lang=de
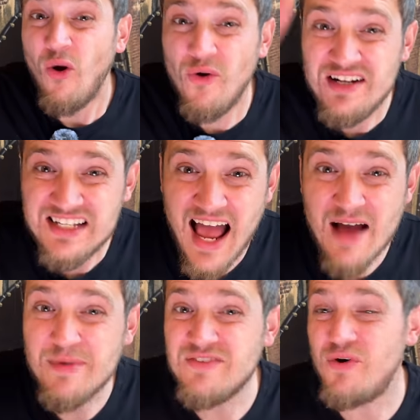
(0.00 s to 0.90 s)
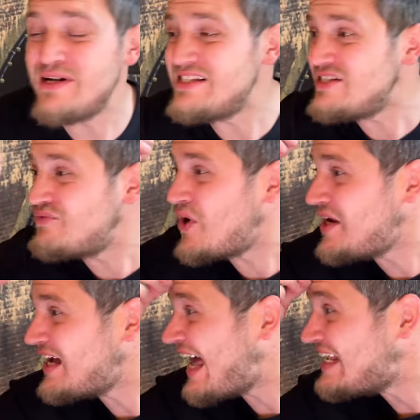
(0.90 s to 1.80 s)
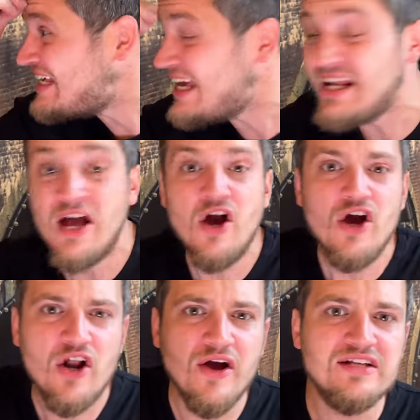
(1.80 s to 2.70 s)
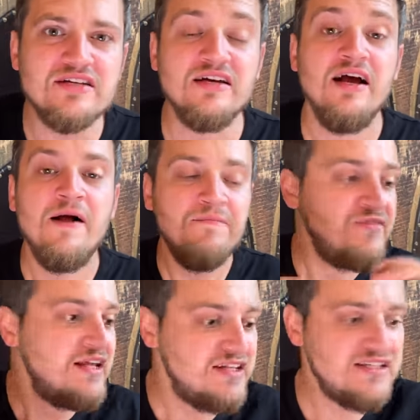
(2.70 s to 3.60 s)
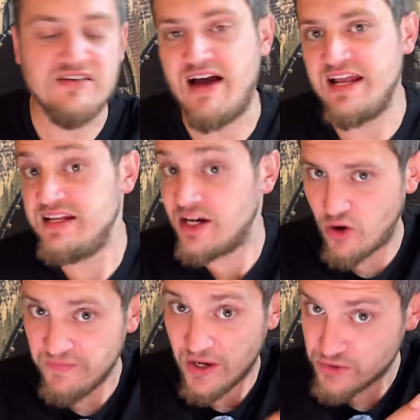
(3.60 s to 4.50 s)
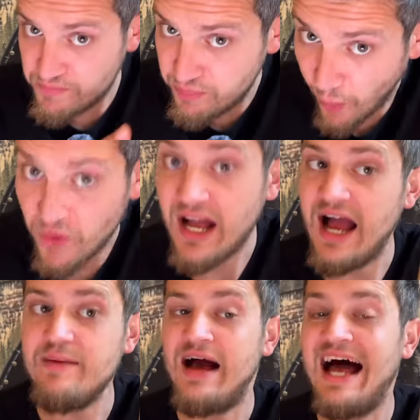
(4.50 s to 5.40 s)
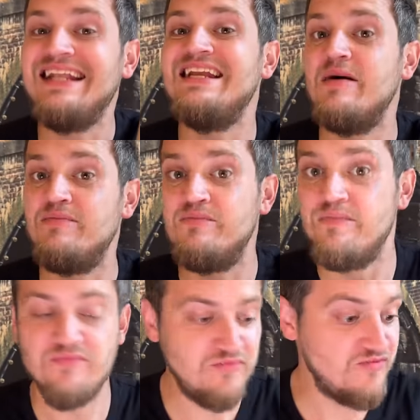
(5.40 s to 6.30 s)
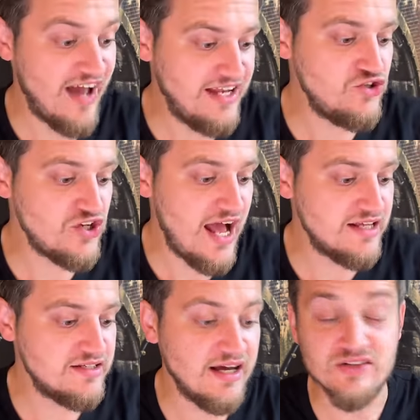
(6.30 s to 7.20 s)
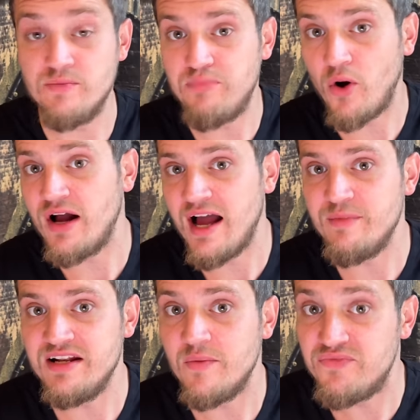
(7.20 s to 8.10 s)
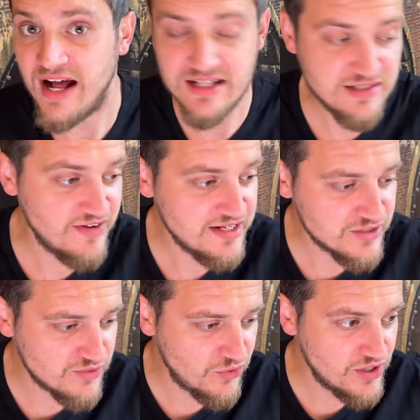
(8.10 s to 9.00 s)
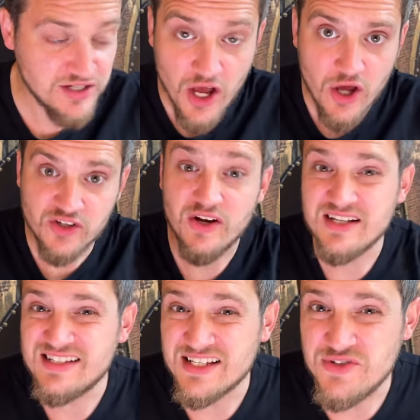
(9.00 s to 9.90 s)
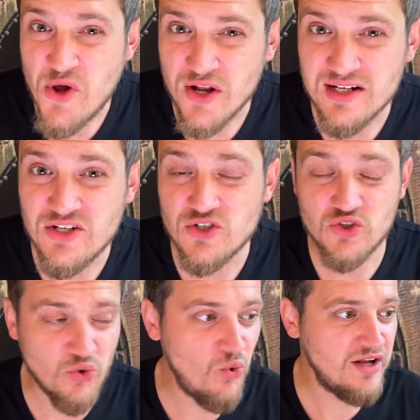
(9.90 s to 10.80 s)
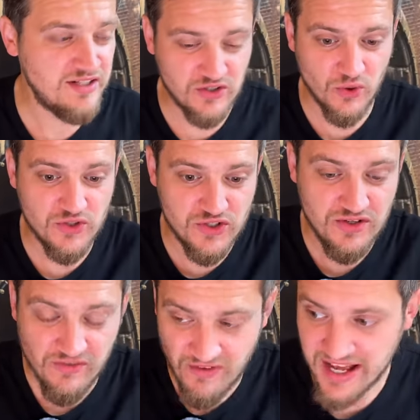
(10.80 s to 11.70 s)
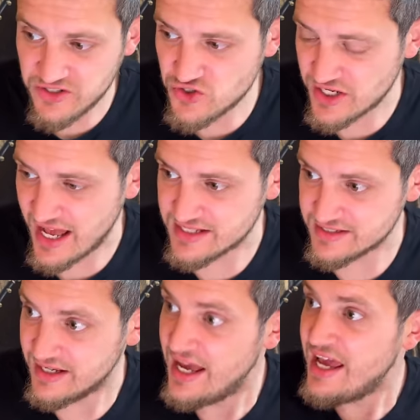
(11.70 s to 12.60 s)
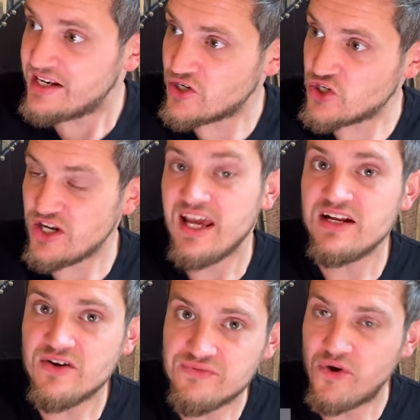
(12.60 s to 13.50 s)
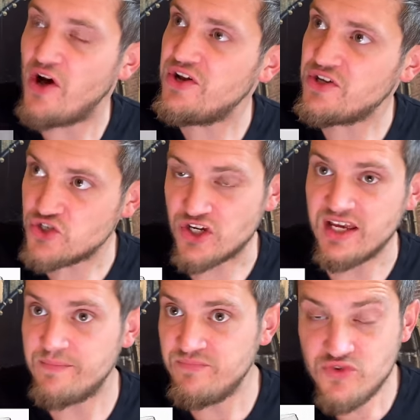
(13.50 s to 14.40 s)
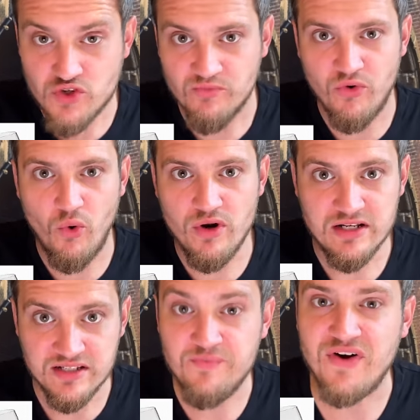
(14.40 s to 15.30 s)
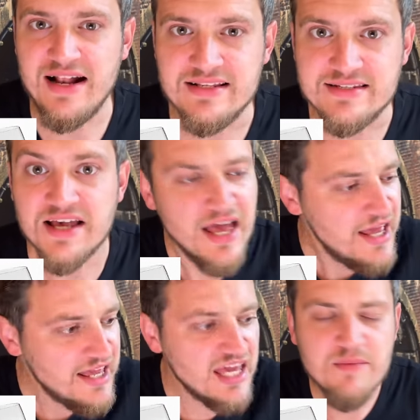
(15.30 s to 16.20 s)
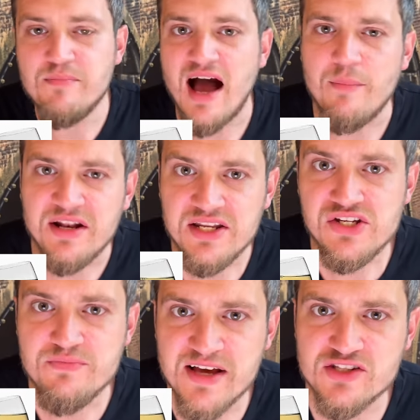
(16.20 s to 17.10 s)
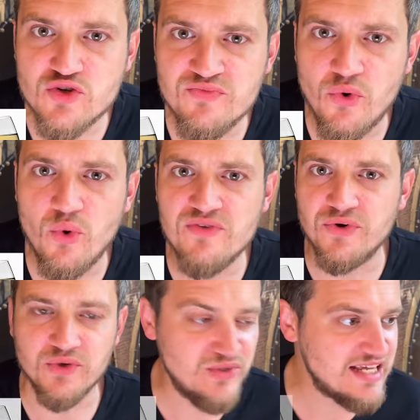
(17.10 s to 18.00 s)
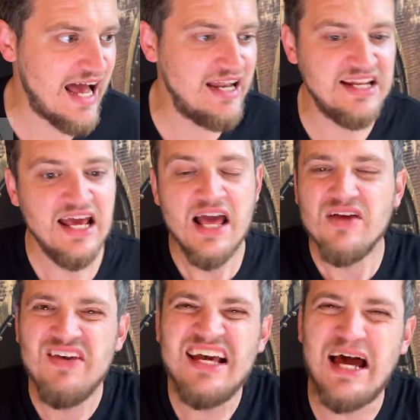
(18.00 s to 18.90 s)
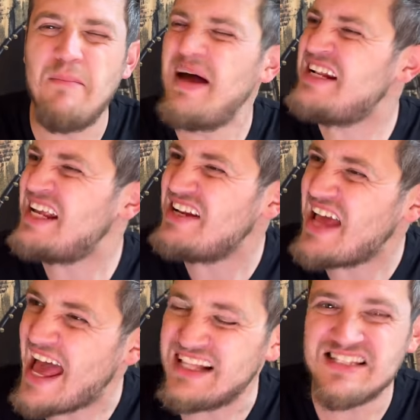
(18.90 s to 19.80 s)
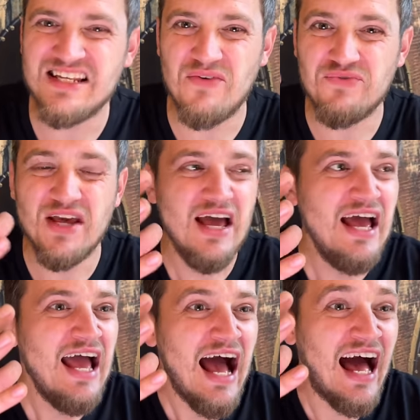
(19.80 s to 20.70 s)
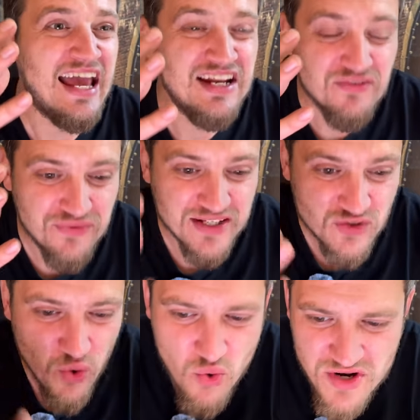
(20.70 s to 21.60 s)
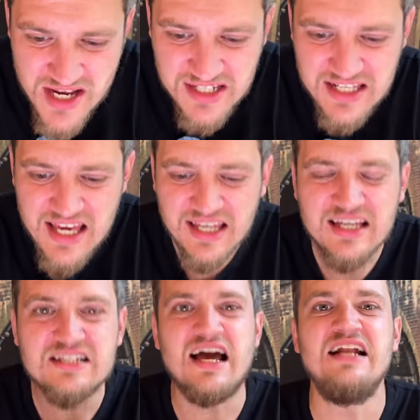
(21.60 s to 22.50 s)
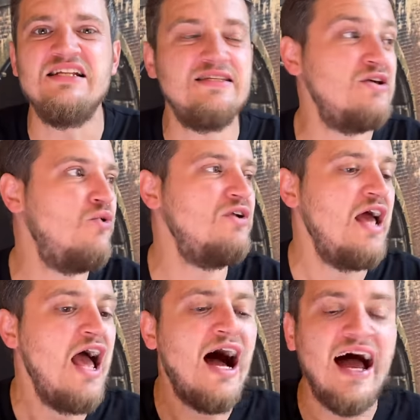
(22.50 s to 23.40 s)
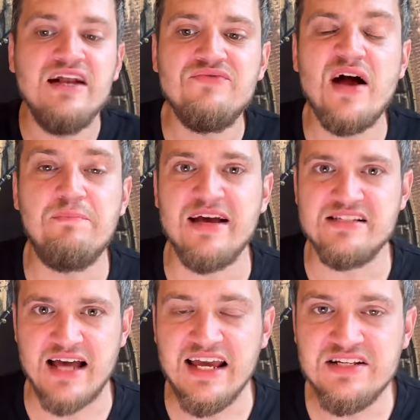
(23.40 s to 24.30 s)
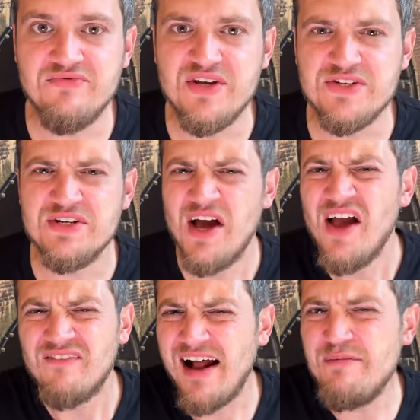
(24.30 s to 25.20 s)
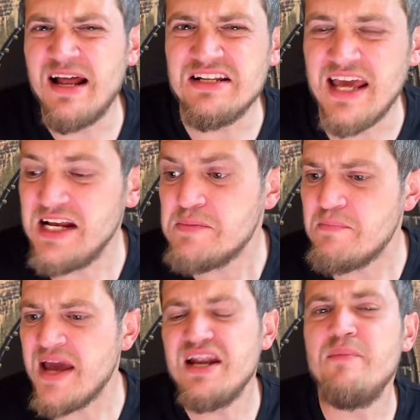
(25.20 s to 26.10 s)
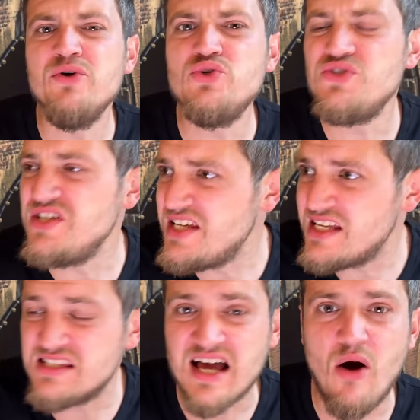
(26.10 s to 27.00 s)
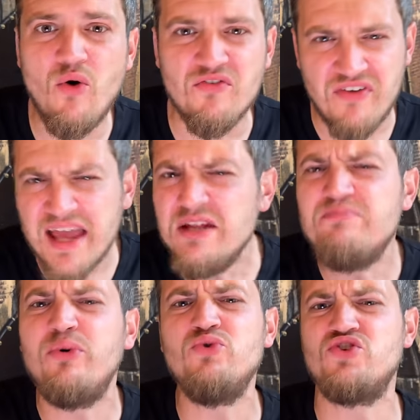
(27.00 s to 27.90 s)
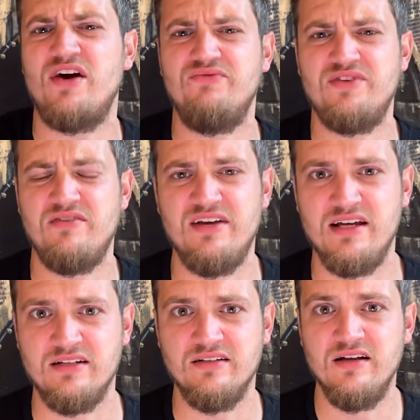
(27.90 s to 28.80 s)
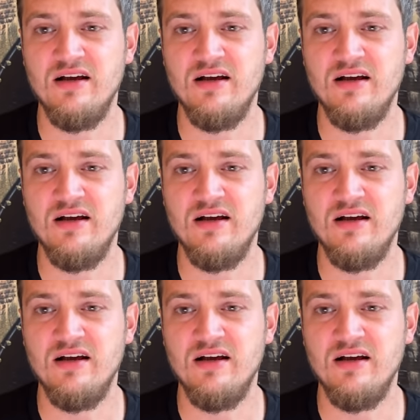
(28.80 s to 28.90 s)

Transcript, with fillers: Und damit wollen sie vorne rangehen. Leute, dieser Wein hier kommt aus Bockenheim an der Weinstraße, also Bockenheim in der Pfalz, wenn ihr so wollt. Dort ist das nördliche Tor der deutschen Weinstraße. Da steht vorne geschrieben zum Wohl die Pfalz, eben aber nicht mehr zum Wohl von uns allen. Wie kann man denn ernsthaft eine fast hundertjährige Tradition einfach beiseite wischen, weil man denkt, Männer müssten jetzt auch Weinbotschafter werden?